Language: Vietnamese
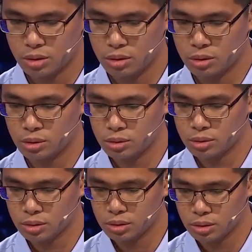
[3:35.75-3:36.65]
Ờ,
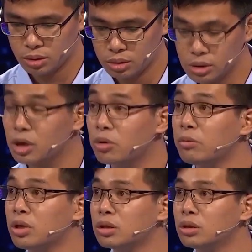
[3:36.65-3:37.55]
từ thứ nhất của
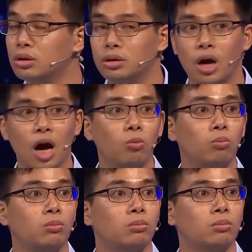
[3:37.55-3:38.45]
em là từ
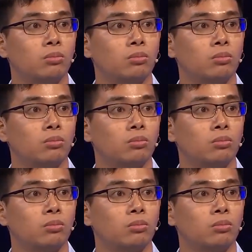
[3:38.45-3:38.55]
hong.